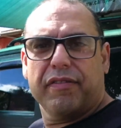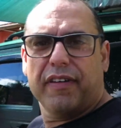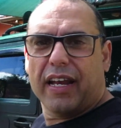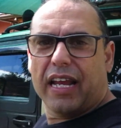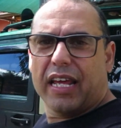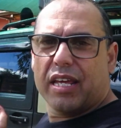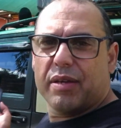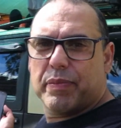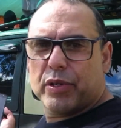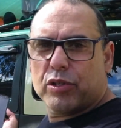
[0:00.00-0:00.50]

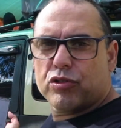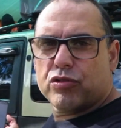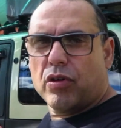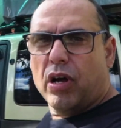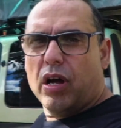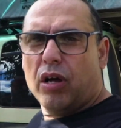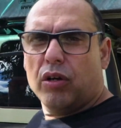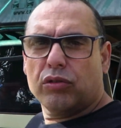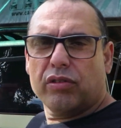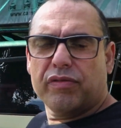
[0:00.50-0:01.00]
Fala aí
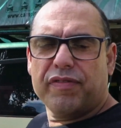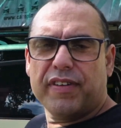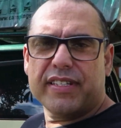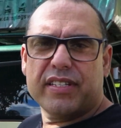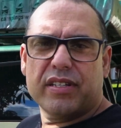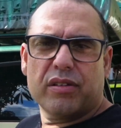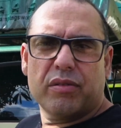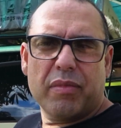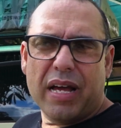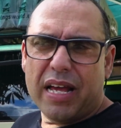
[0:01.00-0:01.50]
pessoal, tô
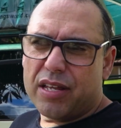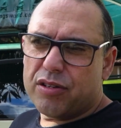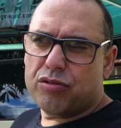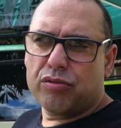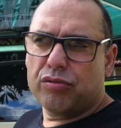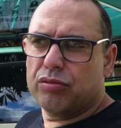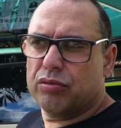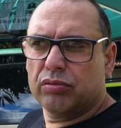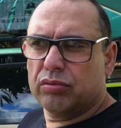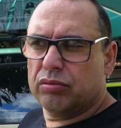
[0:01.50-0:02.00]
fazendo mais
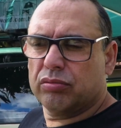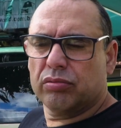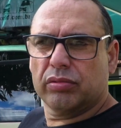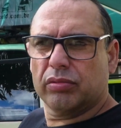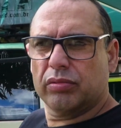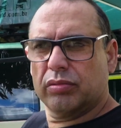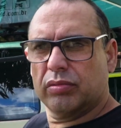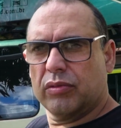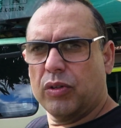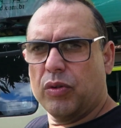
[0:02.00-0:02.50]
um,
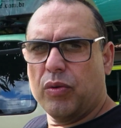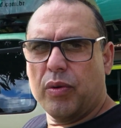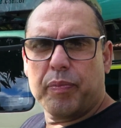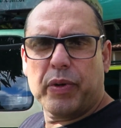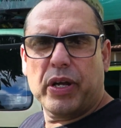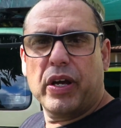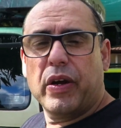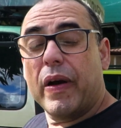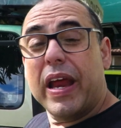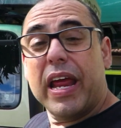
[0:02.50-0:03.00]
um
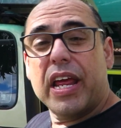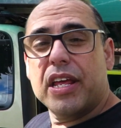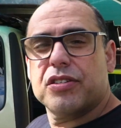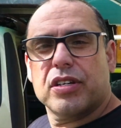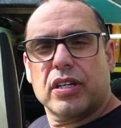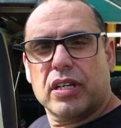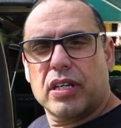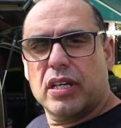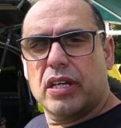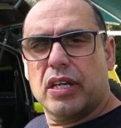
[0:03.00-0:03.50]

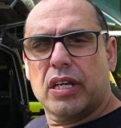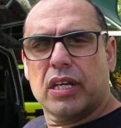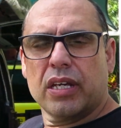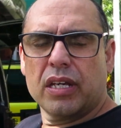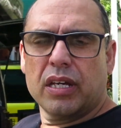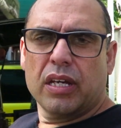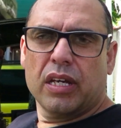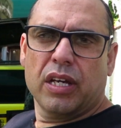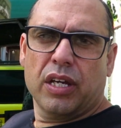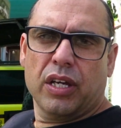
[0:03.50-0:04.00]
upgrade aqui
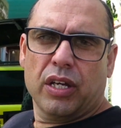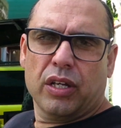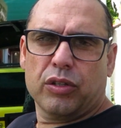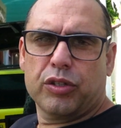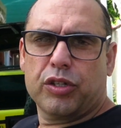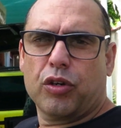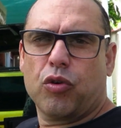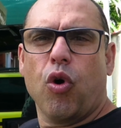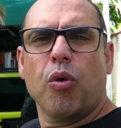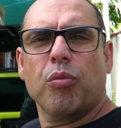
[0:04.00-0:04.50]

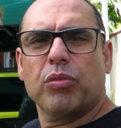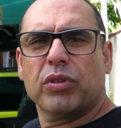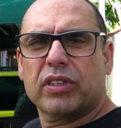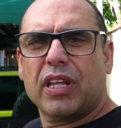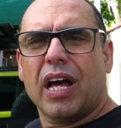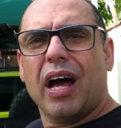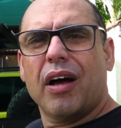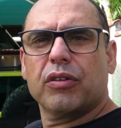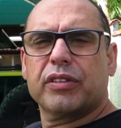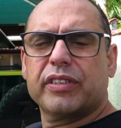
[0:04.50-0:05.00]
de como
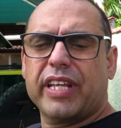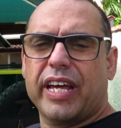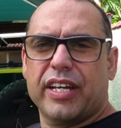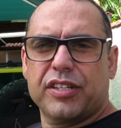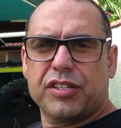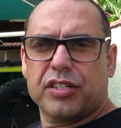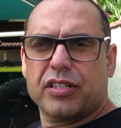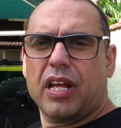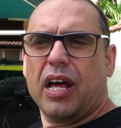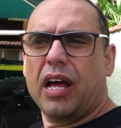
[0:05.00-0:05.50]
tá o
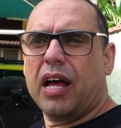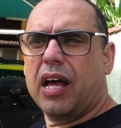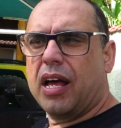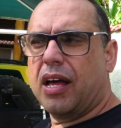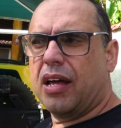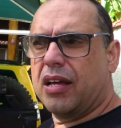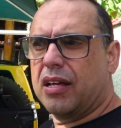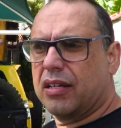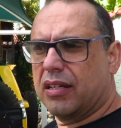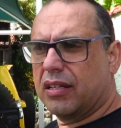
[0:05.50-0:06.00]
teste
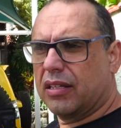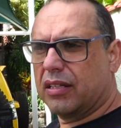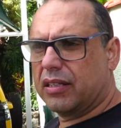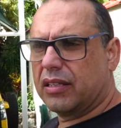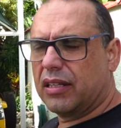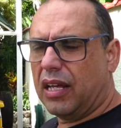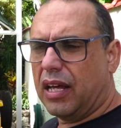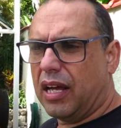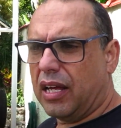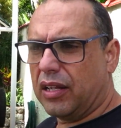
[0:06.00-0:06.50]
da,
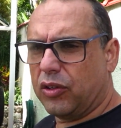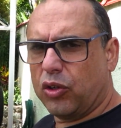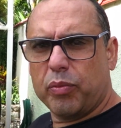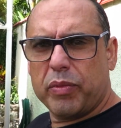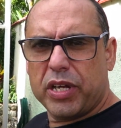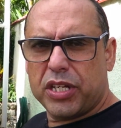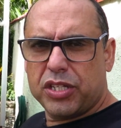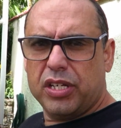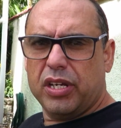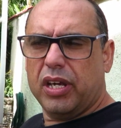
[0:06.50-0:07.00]
da
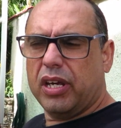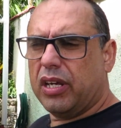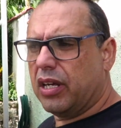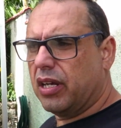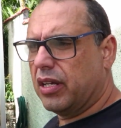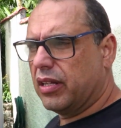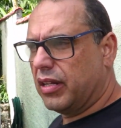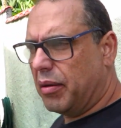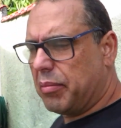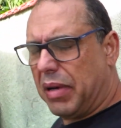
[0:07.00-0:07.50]
Dometic
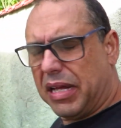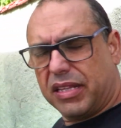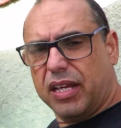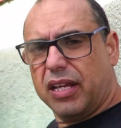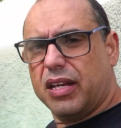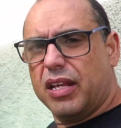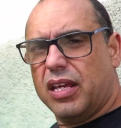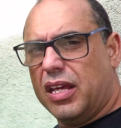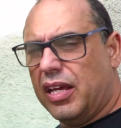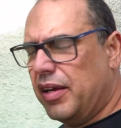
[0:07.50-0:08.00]
na
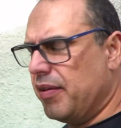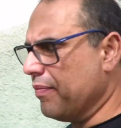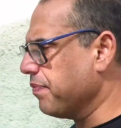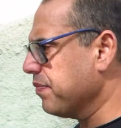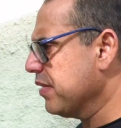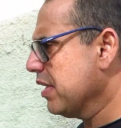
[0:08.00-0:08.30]
bateria.